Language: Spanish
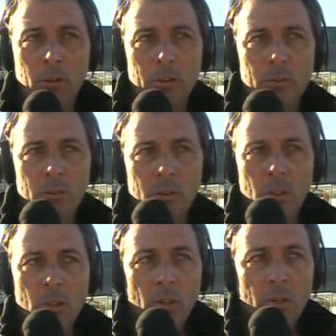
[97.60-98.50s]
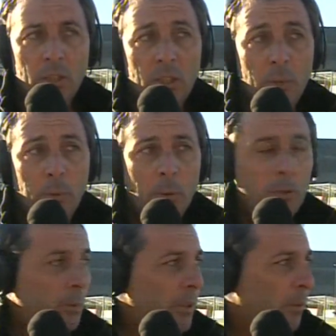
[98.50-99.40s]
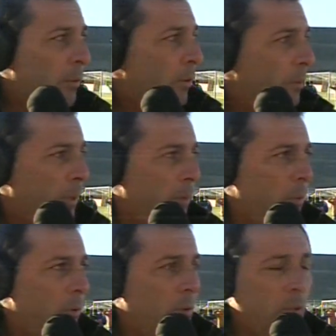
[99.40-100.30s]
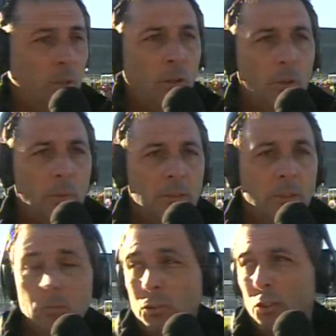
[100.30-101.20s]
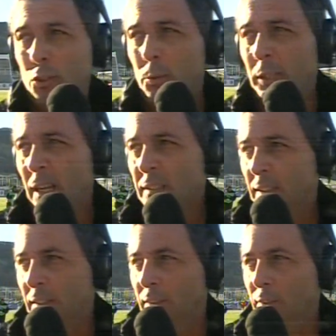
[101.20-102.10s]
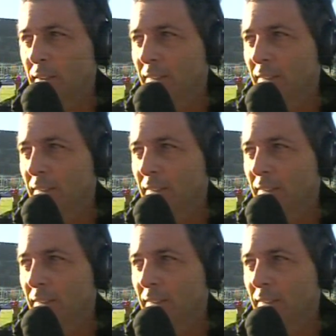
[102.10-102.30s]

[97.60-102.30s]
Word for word: eso. Y después, bueno, veremos, veremos qué es lo que pasa. Yo creo que voy a ir al cine ahora.